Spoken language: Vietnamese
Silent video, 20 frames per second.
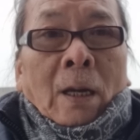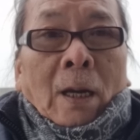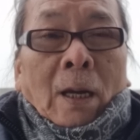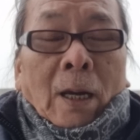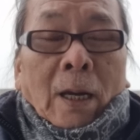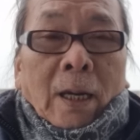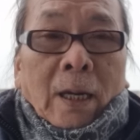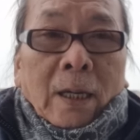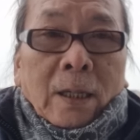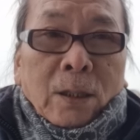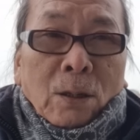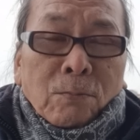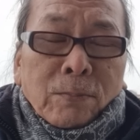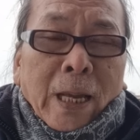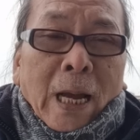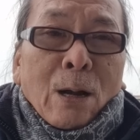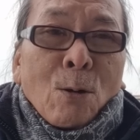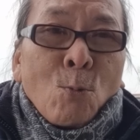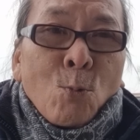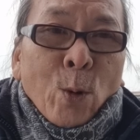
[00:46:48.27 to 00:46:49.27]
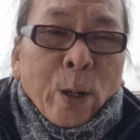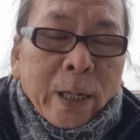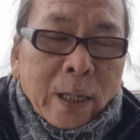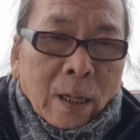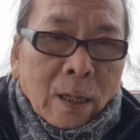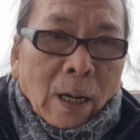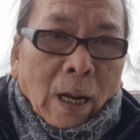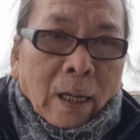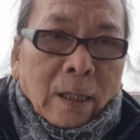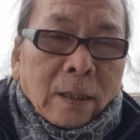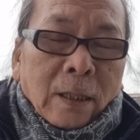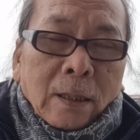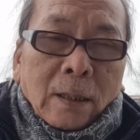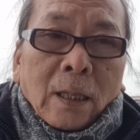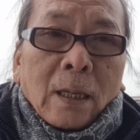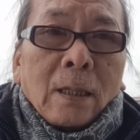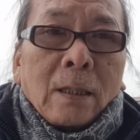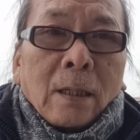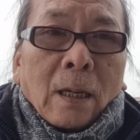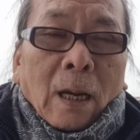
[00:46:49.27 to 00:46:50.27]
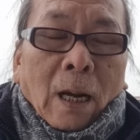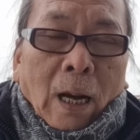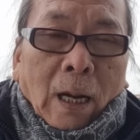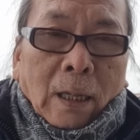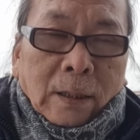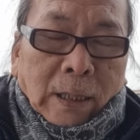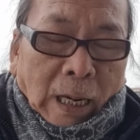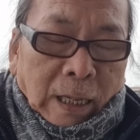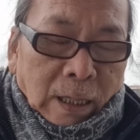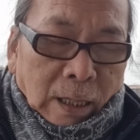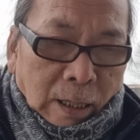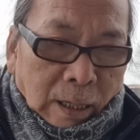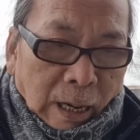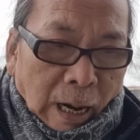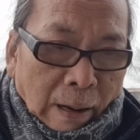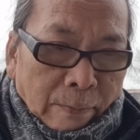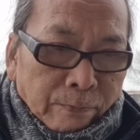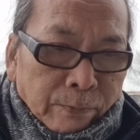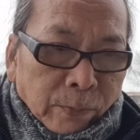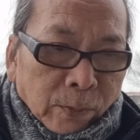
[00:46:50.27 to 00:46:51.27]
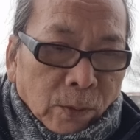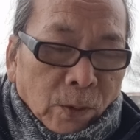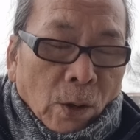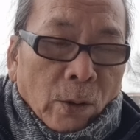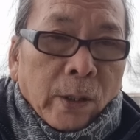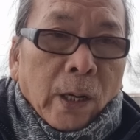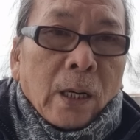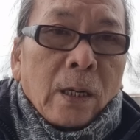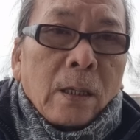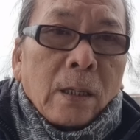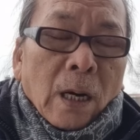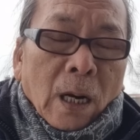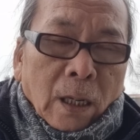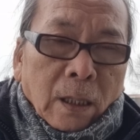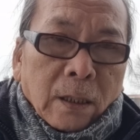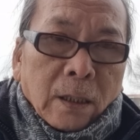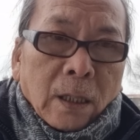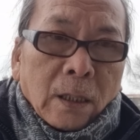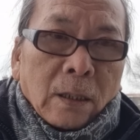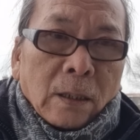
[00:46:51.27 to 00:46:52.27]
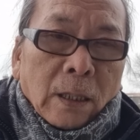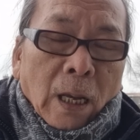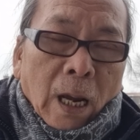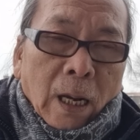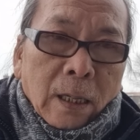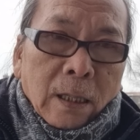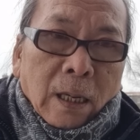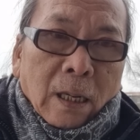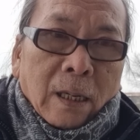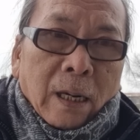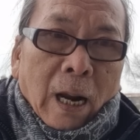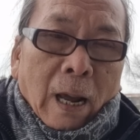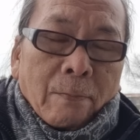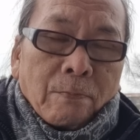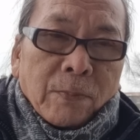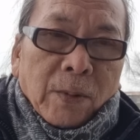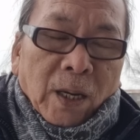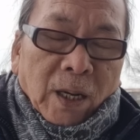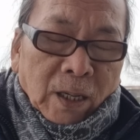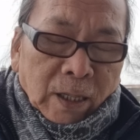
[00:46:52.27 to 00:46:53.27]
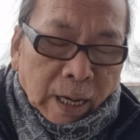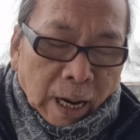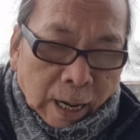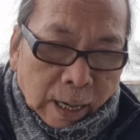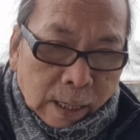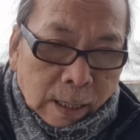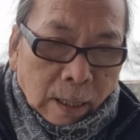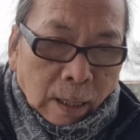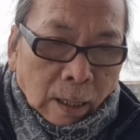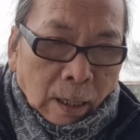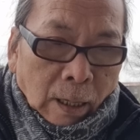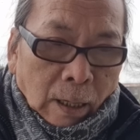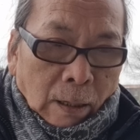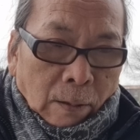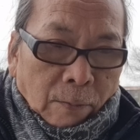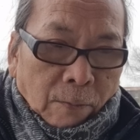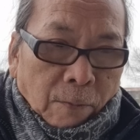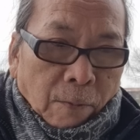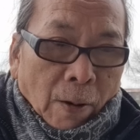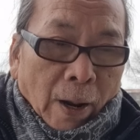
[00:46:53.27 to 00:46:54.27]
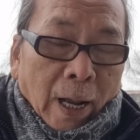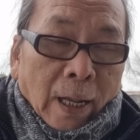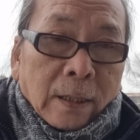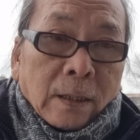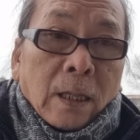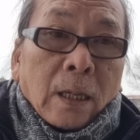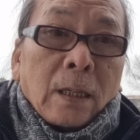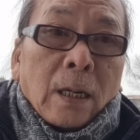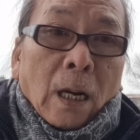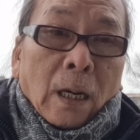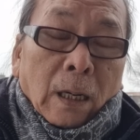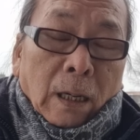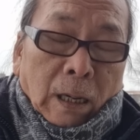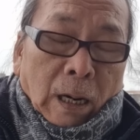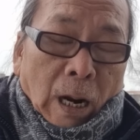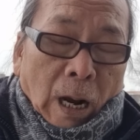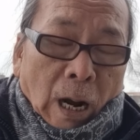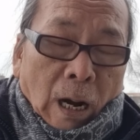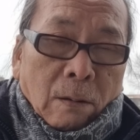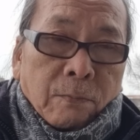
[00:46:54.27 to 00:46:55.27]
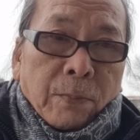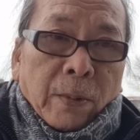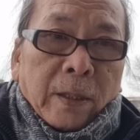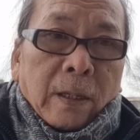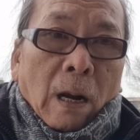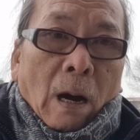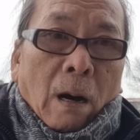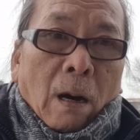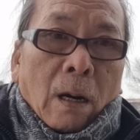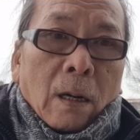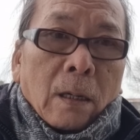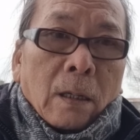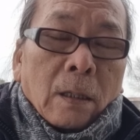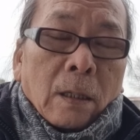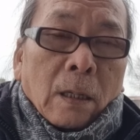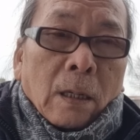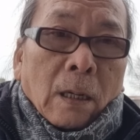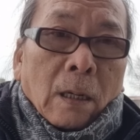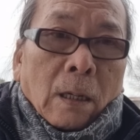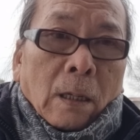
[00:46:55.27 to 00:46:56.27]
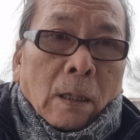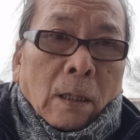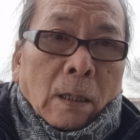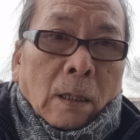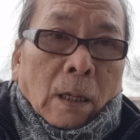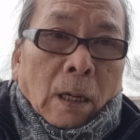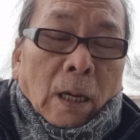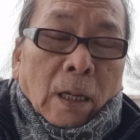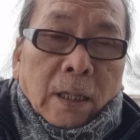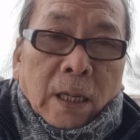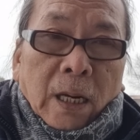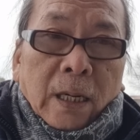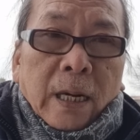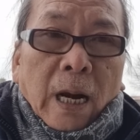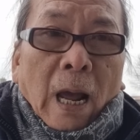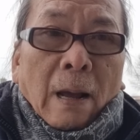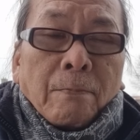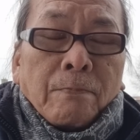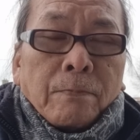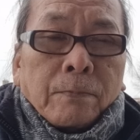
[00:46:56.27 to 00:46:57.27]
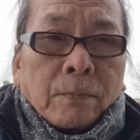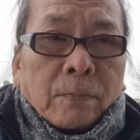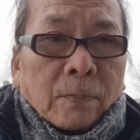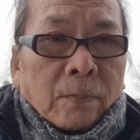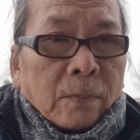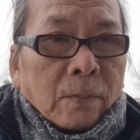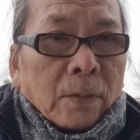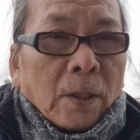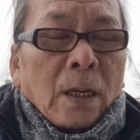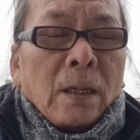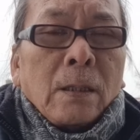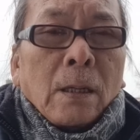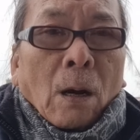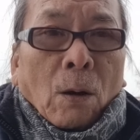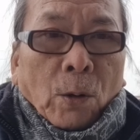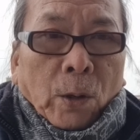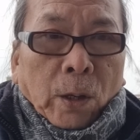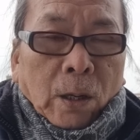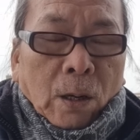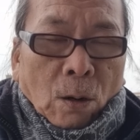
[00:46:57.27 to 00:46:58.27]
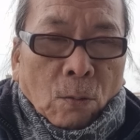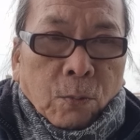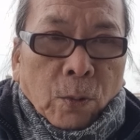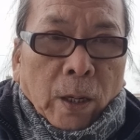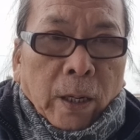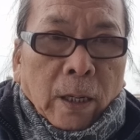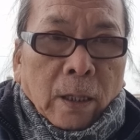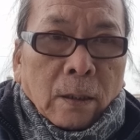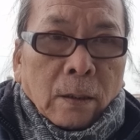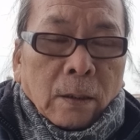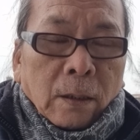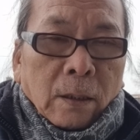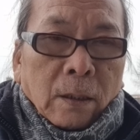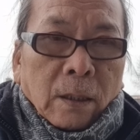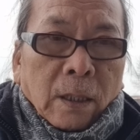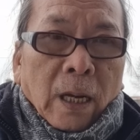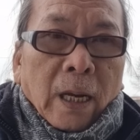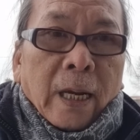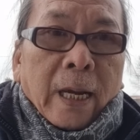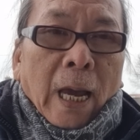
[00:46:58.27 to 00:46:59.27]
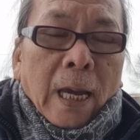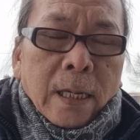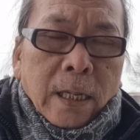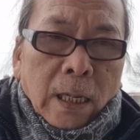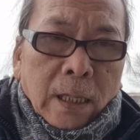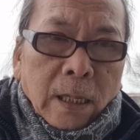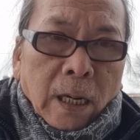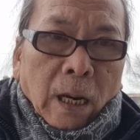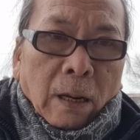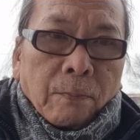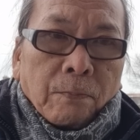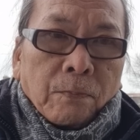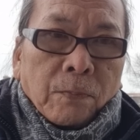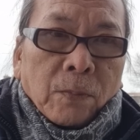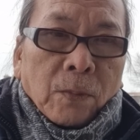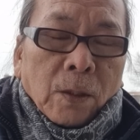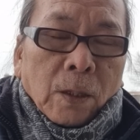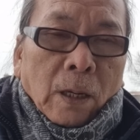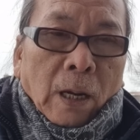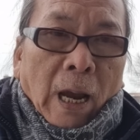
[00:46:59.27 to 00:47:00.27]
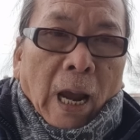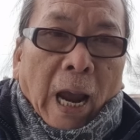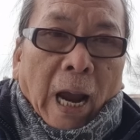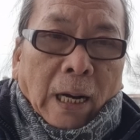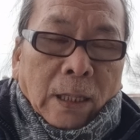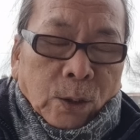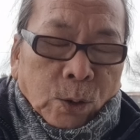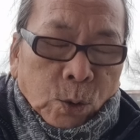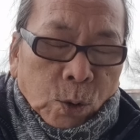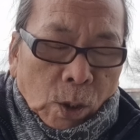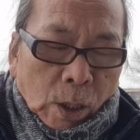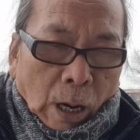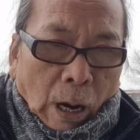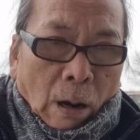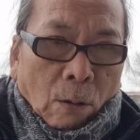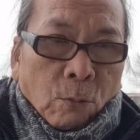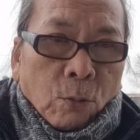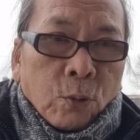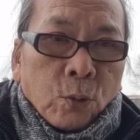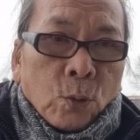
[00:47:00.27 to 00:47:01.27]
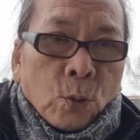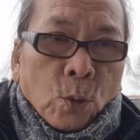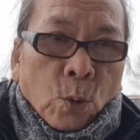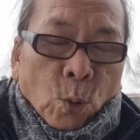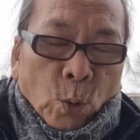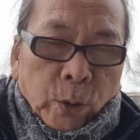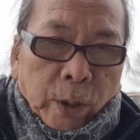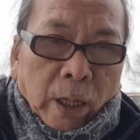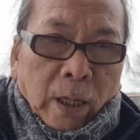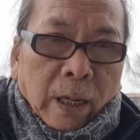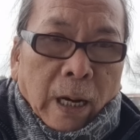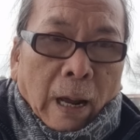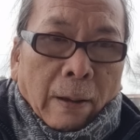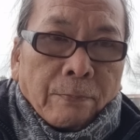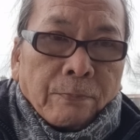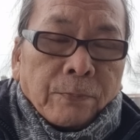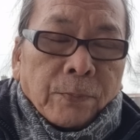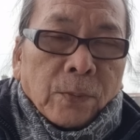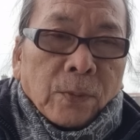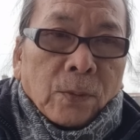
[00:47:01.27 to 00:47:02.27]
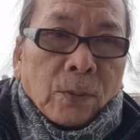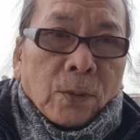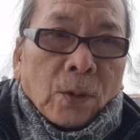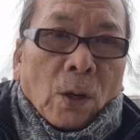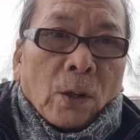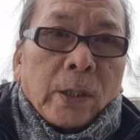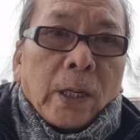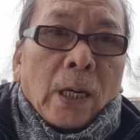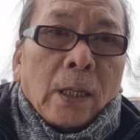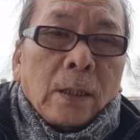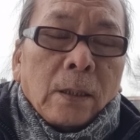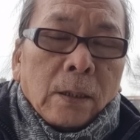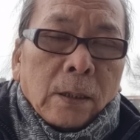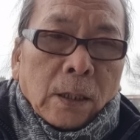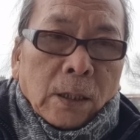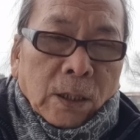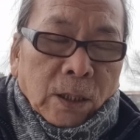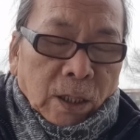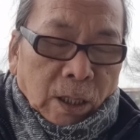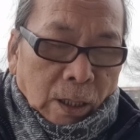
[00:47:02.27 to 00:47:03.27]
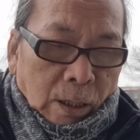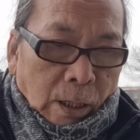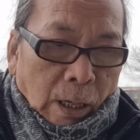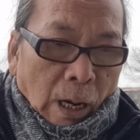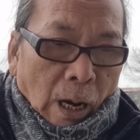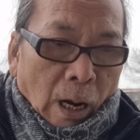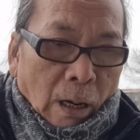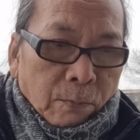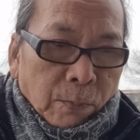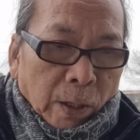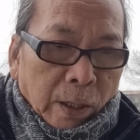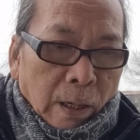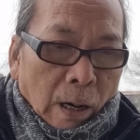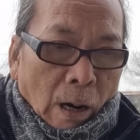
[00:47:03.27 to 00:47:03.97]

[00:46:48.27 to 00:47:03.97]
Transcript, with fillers: Thì chúng ta cũng quay trở lại tin tức ở tại Việt Nam nói đến nền kinh tế Việt Nam hiện nay và tình hình ở Biển Đỏ. Ở ờ, Việt Nam đứng ngồi không yên về các doanh nghiệp hàng xuất khẩu của Việt Nam nói đến việc ở Biển